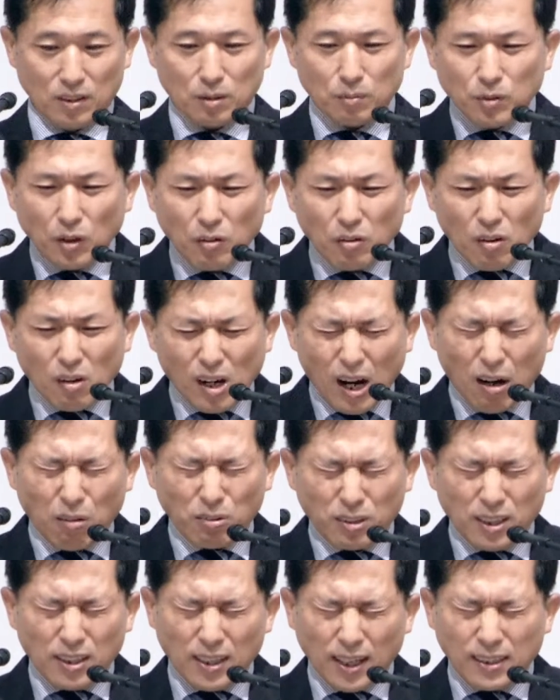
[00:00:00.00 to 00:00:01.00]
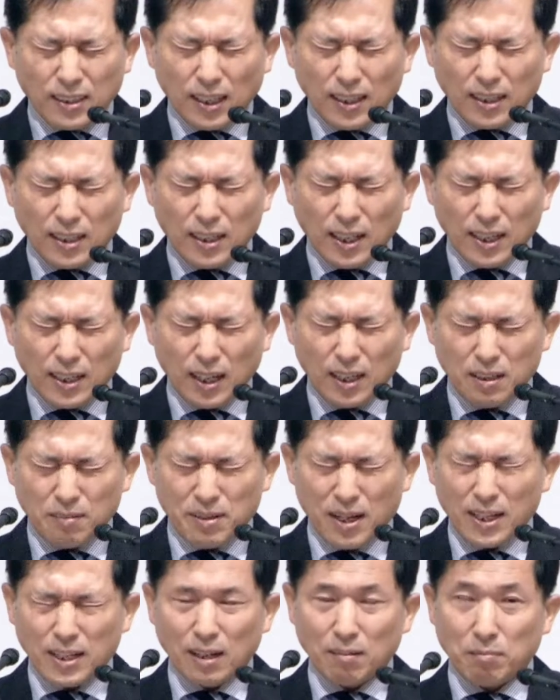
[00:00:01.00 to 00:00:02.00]
그럼 성경 가운데 나타난
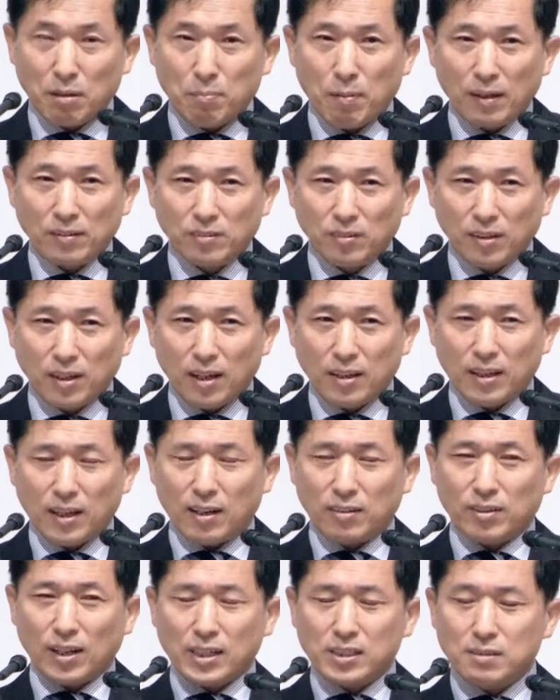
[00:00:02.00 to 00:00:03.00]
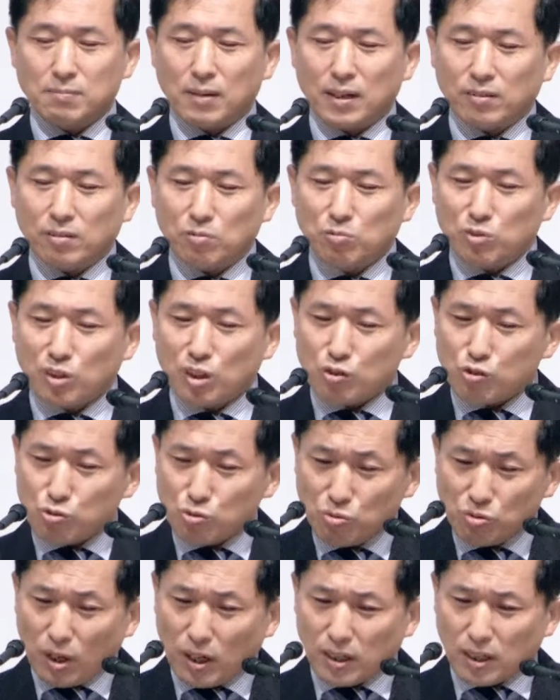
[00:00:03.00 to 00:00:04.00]
하나님이 하나님의 백성에 대해서 하신 말씀 중에
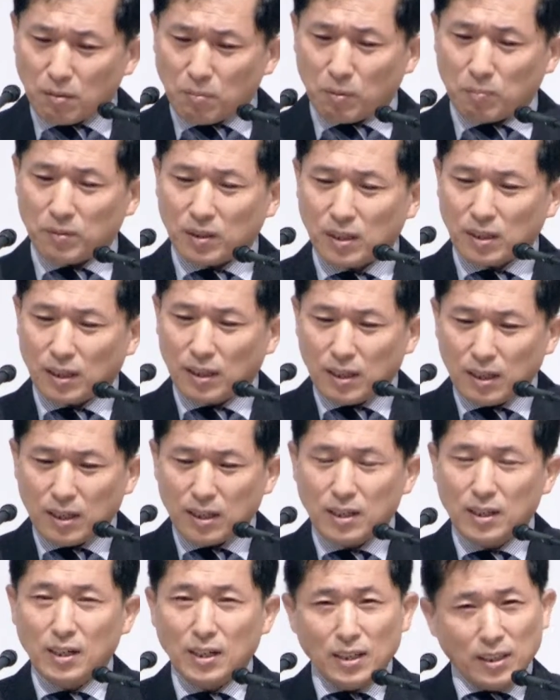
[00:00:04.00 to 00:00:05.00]
중요한 게 뭡니까?